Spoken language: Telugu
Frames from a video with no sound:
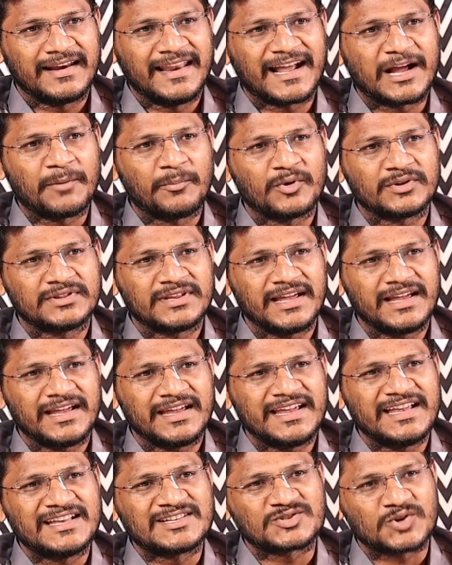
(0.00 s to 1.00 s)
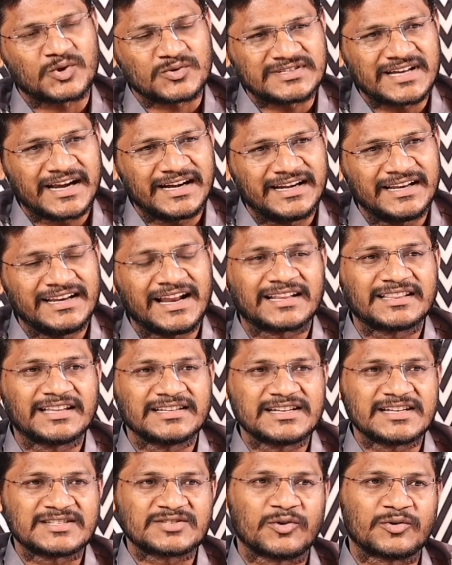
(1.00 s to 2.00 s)
లేకపోతే ఈ సొసైటీని అర్థం
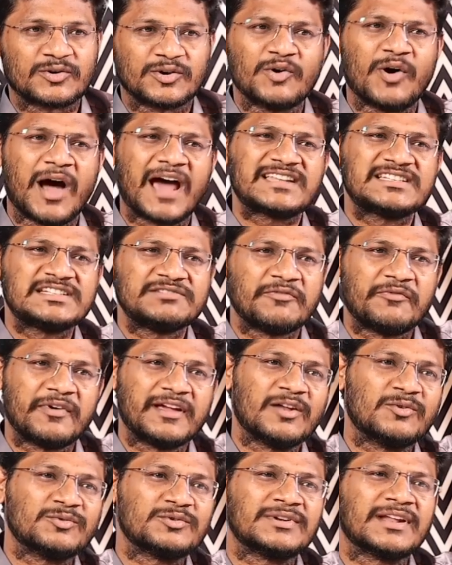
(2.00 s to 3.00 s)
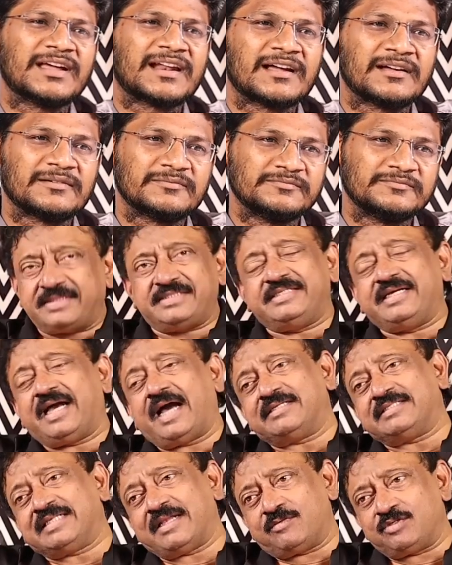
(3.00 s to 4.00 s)
చేసుకోవడంలో ఆర్జీవి ఫెయిల్ అవుతున్నారా అసలు
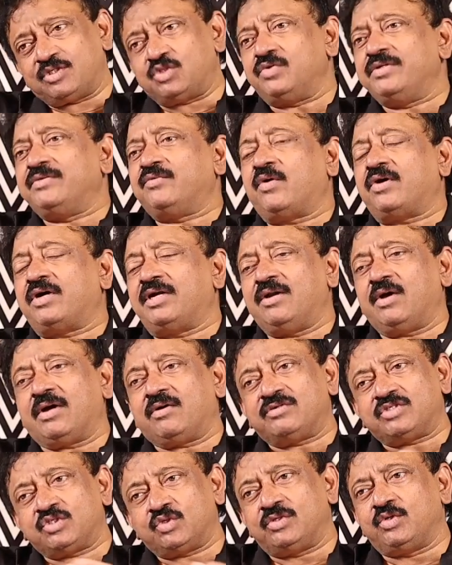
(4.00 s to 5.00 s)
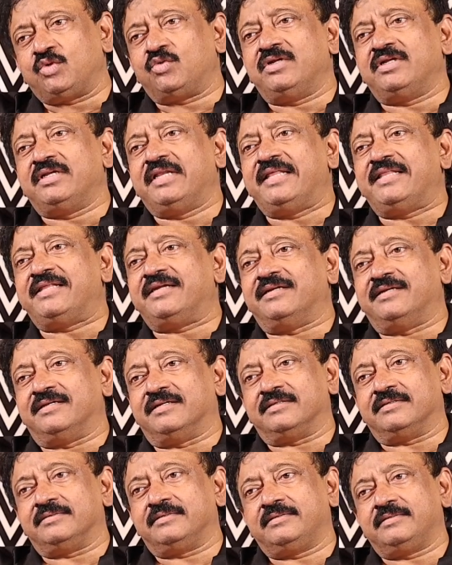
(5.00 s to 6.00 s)
అసలు అవసరం ఒకళ్ళు అవసరం కూడా
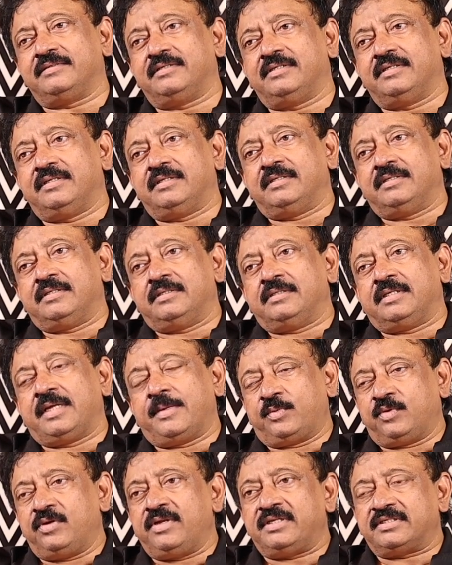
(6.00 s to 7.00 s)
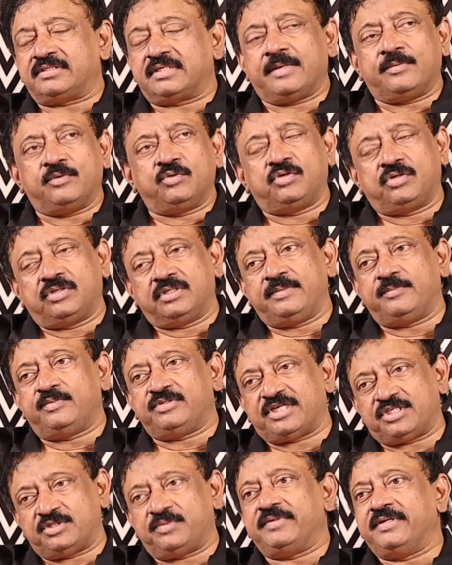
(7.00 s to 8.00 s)
లేదంటున్నా ఇప్పుడు నేను కబుక్కుని
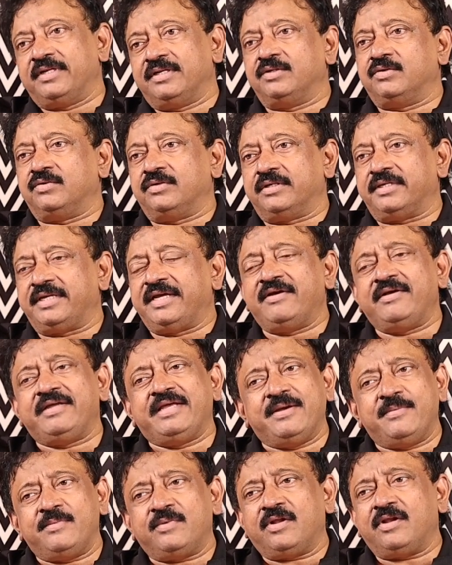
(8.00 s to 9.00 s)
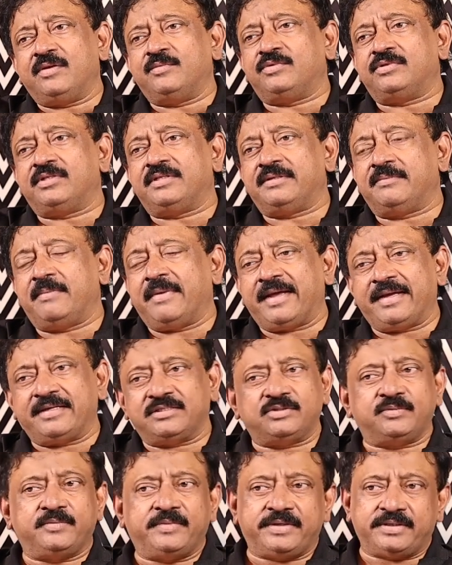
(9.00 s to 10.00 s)
చచ్చిపోయాను అనుకోండి ఏమో అవుతుంది
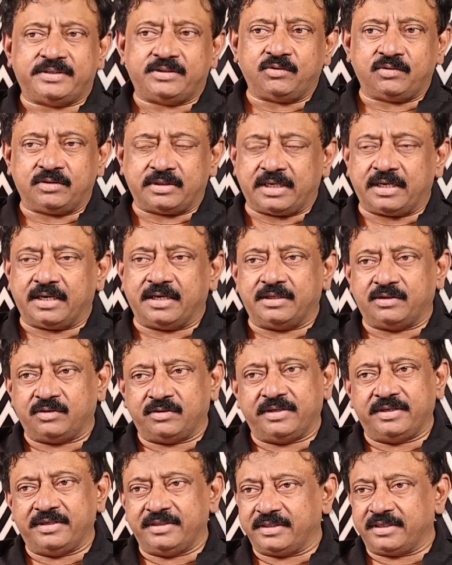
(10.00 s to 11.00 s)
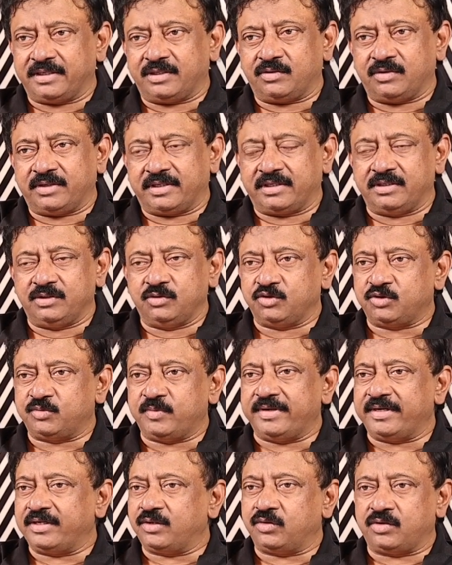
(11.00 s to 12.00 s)
మ్యాక్సిమం అయితే ఒక గంట రెండు గంటలు ఇక్కడ న్యూస్
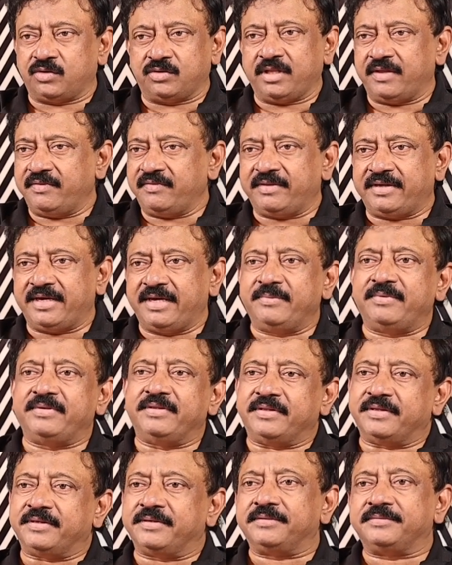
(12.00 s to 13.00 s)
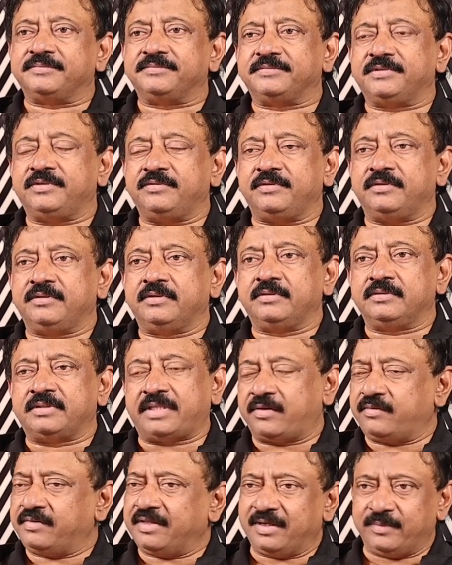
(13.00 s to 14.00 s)
బ్రేక్ అవుతుంది అంతే అయిపోయింది
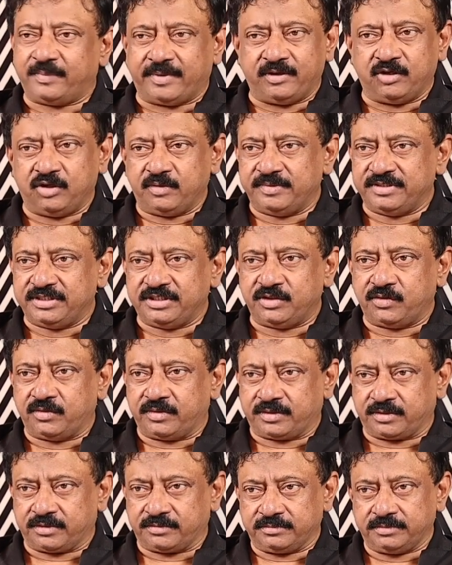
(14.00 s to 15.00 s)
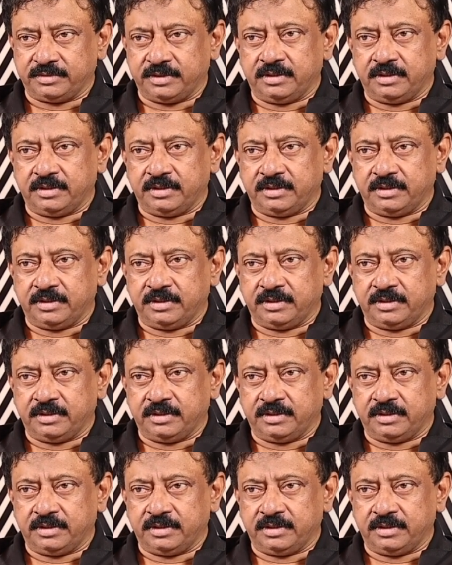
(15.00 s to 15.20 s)
తర్వాత వాళ్ళ పనులు బిజీగా ఉంటారు